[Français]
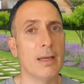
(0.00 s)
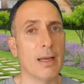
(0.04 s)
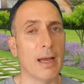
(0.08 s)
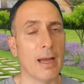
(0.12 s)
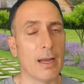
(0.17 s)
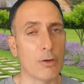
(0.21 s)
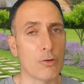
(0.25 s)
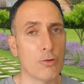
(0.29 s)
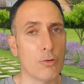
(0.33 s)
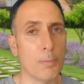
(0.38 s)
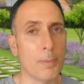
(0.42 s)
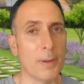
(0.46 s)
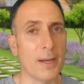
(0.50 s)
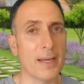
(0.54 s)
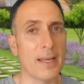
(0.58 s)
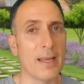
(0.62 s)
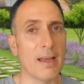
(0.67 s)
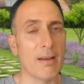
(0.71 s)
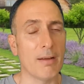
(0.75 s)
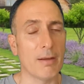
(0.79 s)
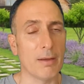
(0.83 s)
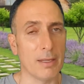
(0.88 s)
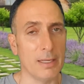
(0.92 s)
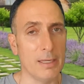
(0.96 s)
à comparer
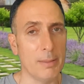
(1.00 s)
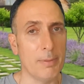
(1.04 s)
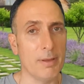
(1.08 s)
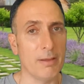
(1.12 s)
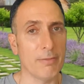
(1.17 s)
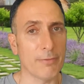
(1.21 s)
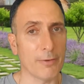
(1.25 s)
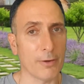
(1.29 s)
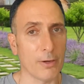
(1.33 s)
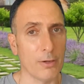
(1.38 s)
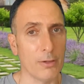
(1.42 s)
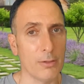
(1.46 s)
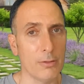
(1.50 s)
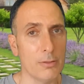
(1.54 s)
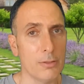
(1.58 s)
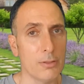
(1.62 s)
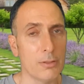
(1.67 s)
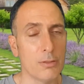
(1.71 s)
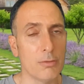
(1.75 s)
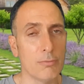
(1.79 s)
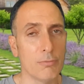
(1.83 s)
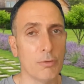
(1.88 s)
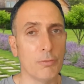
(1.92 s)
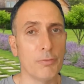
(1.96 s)
à eBay
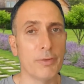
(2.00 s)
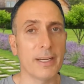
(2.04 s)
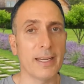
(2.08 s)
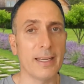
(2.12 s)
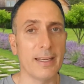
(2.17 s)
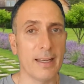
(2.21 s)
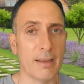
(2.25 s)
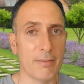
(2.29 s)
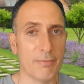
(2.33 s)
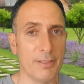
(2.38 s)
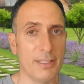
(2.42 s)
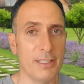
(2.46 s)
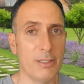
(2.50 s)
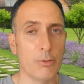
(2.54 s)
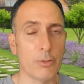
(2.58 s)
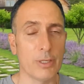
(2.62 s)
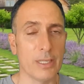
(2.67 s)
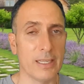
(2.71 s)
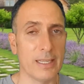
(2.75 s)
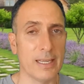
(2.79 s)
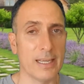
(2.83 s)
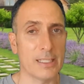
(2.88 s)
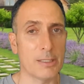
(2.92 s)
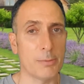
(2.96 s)
France. Vous verrez la vidéo
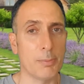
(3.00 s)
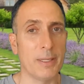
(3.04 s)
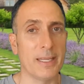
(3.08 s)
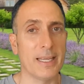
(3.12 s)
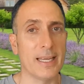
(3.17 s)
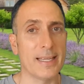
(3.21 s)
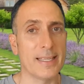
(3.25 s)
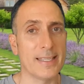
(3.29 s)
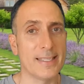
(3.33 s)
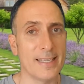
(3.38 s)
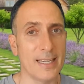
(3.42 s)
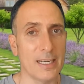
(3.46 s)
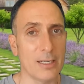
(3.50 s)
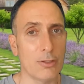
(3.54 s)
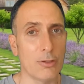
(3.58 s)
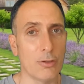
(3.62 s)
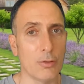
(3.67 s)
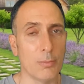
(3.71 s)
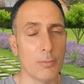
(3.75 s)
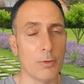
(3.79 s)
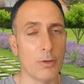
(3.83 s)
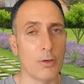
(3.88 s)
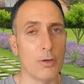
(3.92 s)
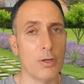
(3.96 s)
qui explique
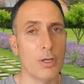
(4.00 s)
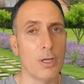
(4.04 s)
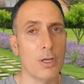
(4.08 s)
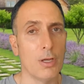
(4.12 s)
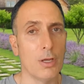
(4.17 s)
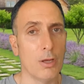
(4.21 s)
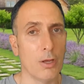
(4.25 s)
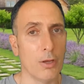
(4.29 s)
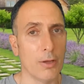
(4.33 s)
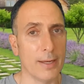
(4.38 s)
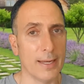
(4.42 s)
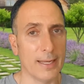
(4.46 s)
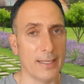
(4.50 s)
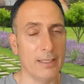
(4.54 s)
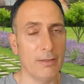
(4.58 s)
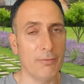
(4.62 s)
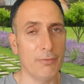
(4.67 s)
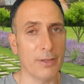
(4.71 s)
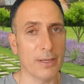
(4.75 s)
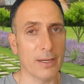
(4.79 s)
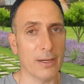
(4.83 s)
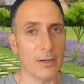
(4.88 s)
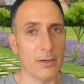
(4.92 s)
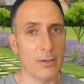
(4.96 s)
exactement euh, la
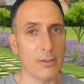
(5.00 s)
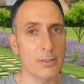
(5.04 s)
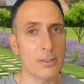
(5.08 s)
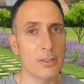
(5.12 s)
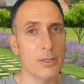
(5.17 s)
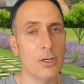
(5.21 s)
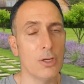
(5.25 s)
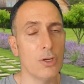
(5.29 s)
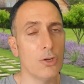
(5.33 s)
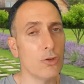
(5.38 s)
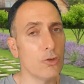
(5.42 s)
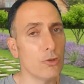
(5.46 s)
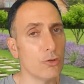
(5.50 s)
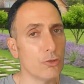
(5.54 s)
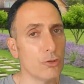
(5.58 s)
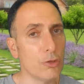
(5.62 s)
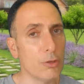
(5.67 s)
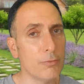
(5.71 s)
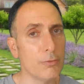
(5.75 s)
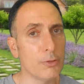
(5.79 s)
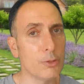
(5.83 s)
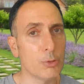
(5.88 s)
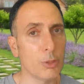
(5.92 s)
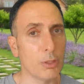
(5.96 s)
différence. Je
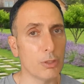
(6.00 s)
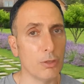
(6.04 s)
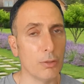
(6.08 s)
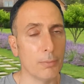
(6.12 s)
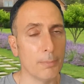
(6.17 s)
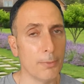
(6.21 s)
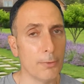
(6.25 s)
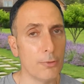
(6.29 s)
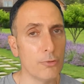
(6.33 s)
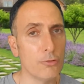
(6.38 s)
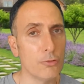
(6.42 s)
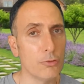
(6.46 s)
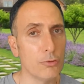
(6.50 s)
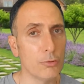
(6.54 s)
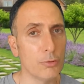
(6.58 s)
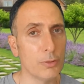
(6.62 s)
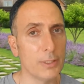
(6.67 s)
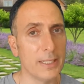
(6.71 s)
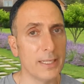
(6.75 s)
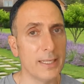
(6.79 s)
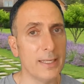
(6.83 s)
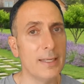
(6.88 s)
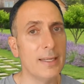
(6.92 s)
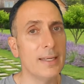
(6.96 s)
vous souhaite une bonne
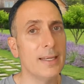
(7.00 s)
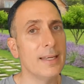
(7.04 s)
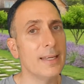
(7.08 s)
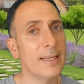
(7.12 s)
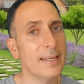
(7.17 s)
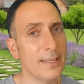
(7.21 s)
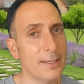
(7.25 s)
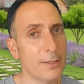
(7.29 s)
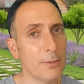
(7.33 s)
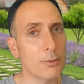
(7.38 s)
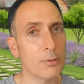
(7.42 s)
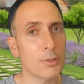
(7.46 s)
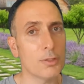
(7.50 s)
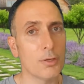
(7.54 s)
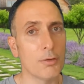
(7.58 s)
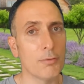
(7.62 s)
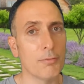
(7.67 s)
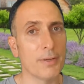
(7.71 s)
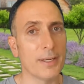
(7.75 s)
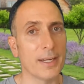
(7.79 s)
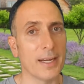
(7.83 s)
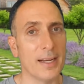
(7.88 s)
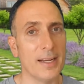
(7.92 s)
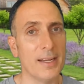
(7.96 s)
journée et on se
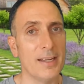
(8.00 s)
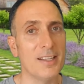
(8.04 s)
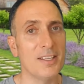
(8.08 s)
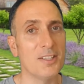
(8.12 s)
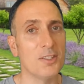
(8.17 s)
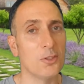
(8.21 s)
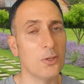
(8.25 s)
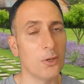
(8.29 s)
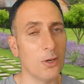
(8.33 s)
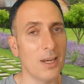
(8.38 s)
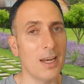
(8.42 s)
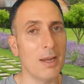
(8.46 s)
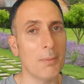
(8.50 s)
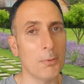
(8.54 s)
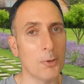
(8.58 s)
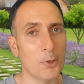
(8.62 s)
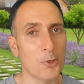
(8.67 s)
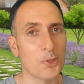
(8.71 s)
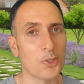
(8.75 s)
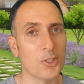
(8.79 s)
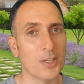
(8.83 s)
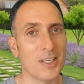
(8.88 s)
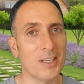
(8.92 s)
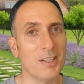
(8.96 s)
verra dans la
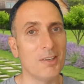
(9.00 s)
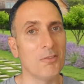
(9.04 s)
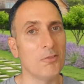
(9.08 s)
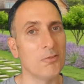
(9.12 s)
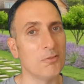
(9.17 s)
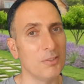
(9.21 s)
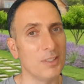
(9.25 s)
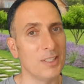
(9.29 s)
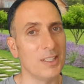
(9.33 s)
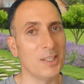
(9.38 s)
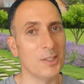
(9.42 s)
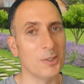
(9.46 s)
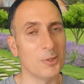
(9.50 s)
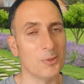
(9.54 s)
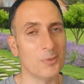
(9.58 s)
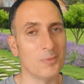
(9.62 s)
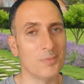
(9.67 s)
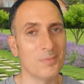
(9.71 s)
prochaine vidéo.